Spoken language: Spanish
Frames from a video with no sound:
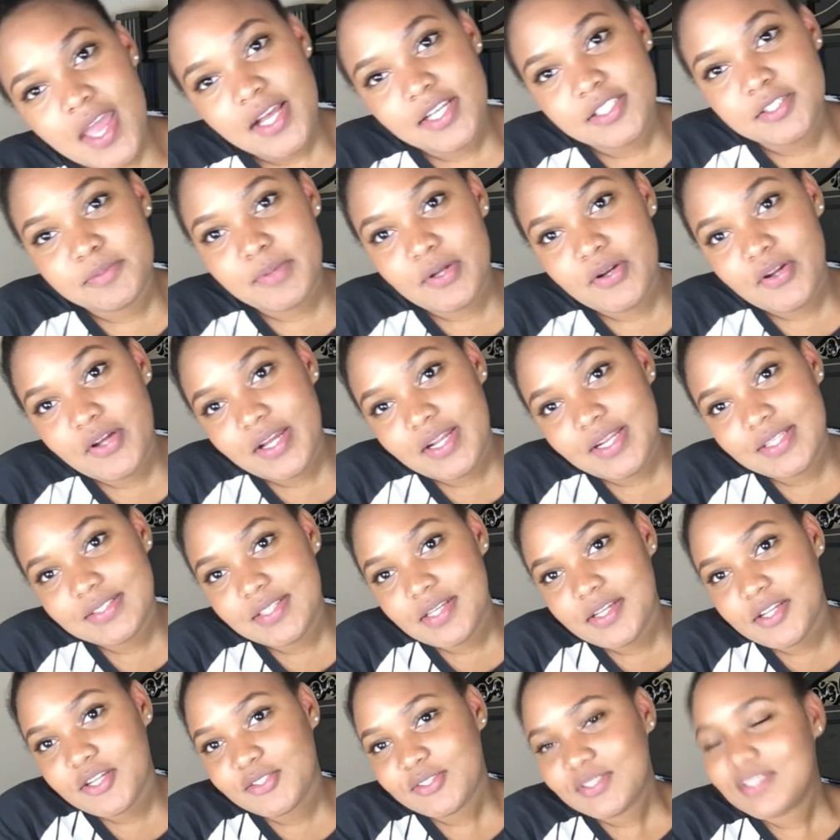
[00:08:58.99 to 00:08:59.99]
Espero que les
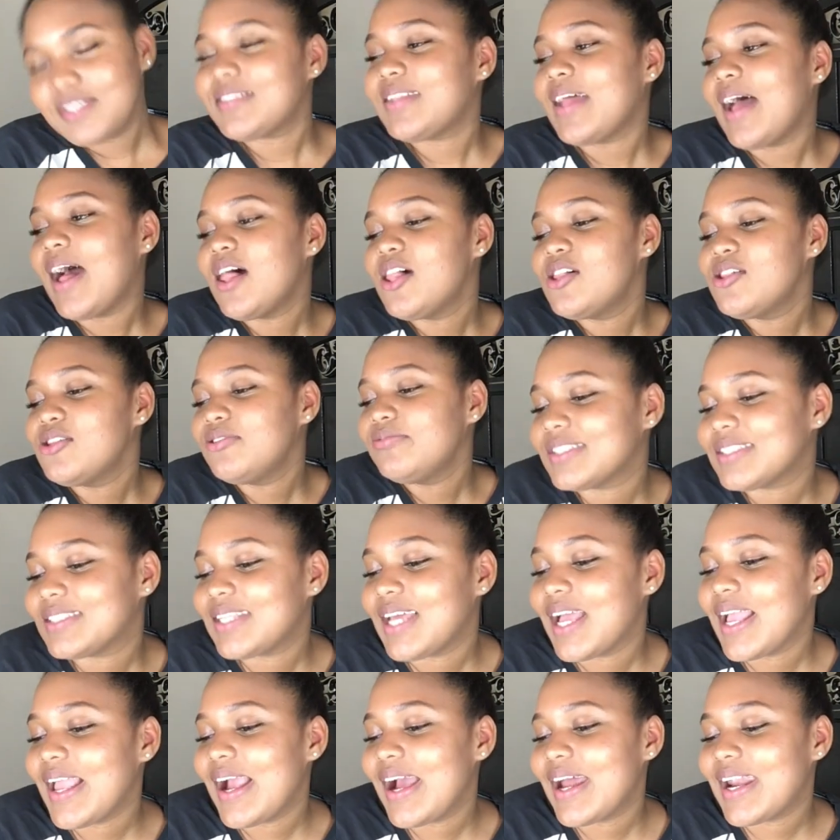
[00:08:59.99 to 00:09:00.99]
haya gustado, se
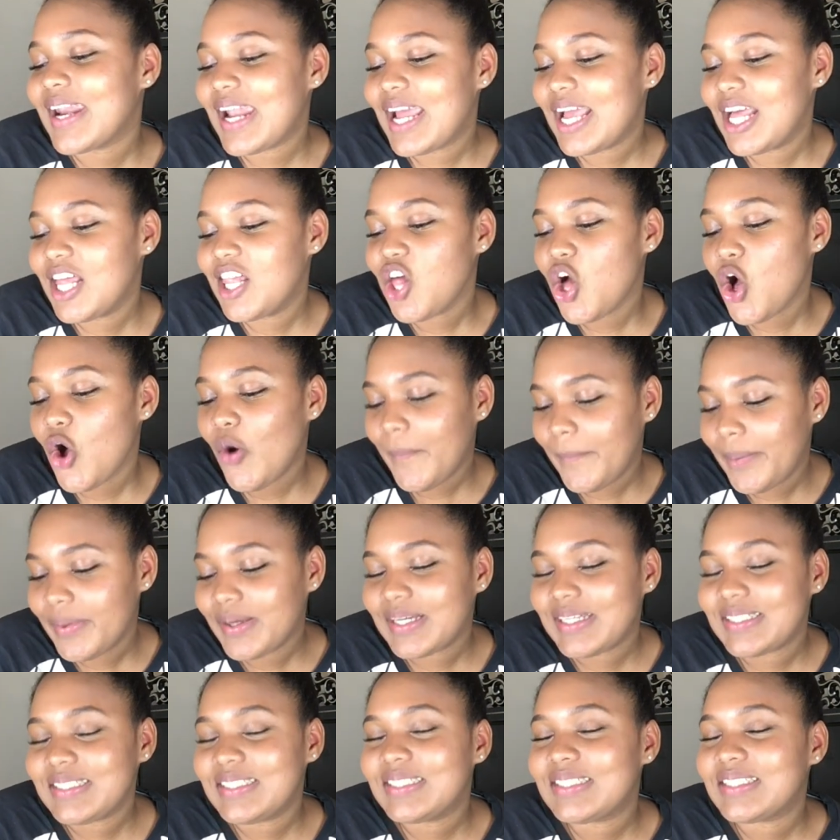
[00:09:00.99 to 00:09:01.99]
hayan reído un
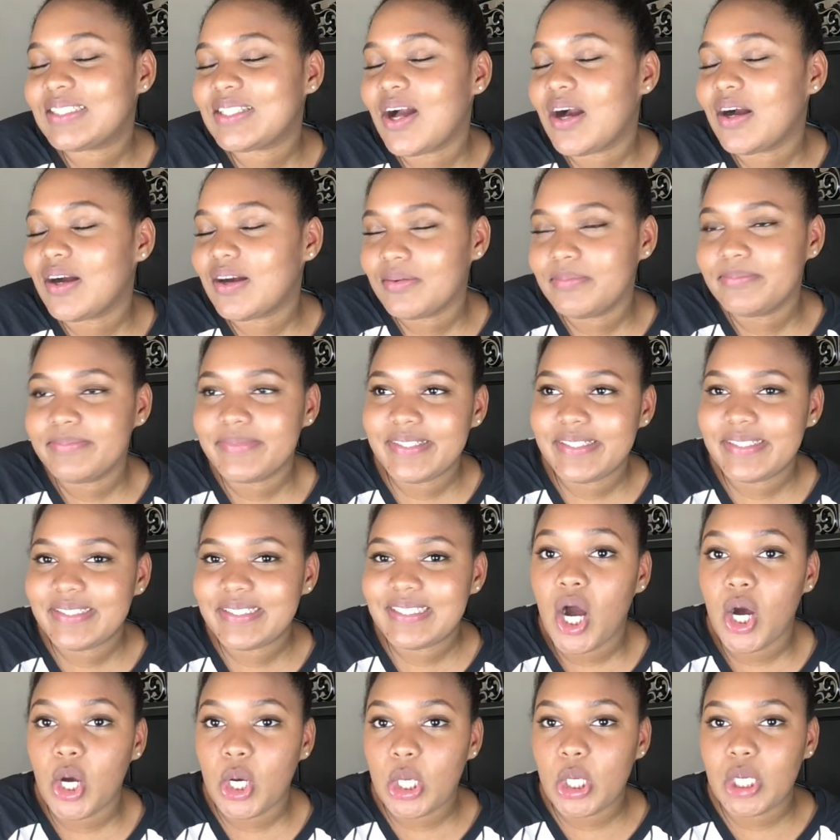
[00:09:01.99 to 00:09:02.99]
estado con mis
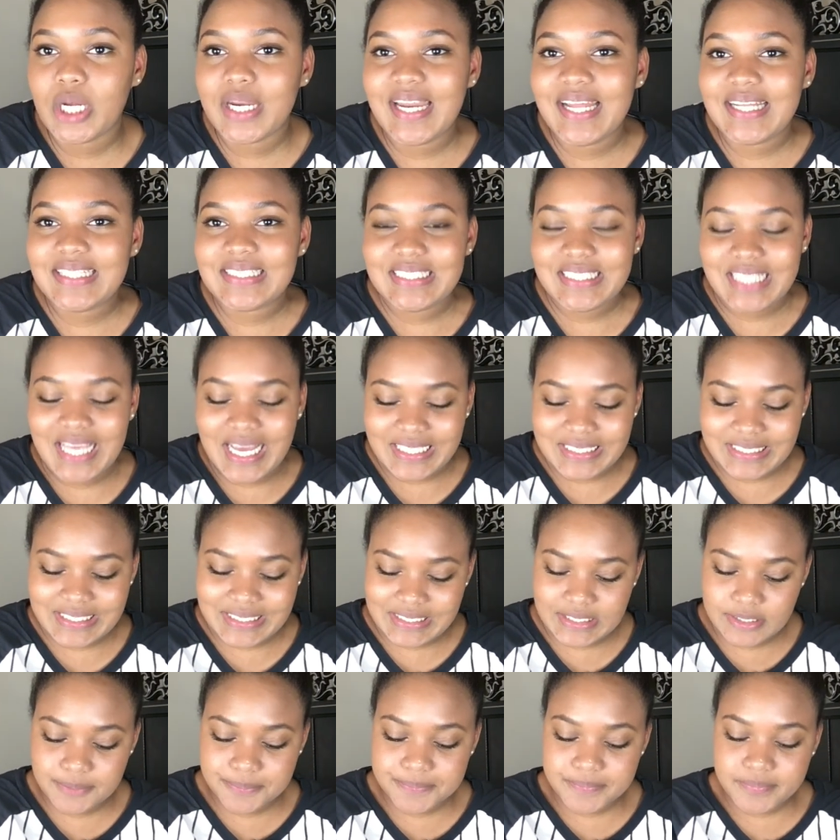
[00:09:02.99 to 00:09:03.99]

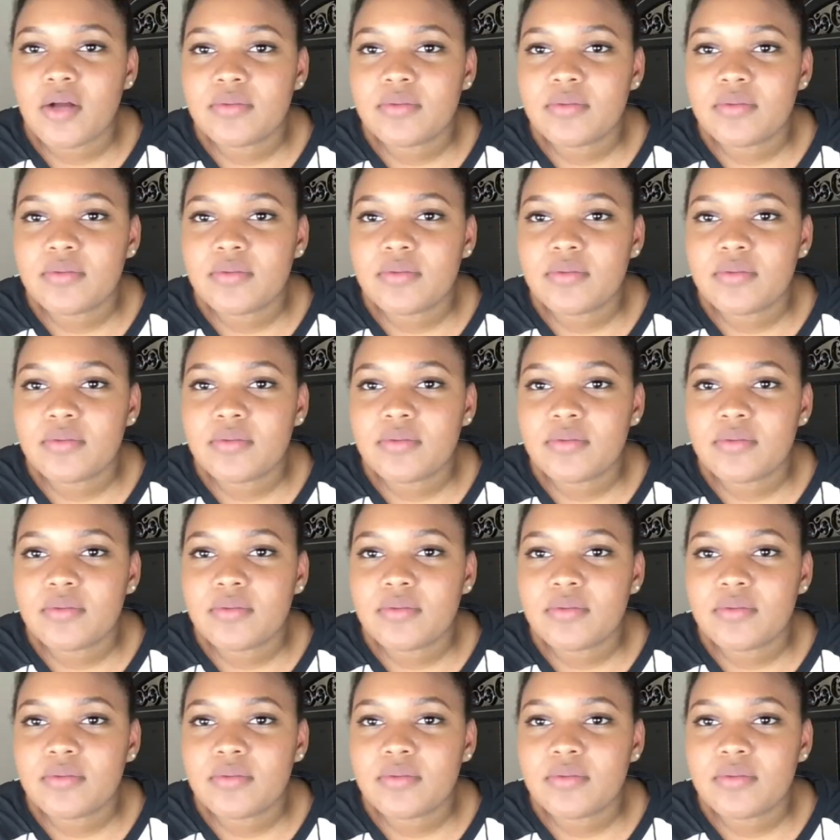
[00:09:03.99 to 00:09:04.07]
ocurrencias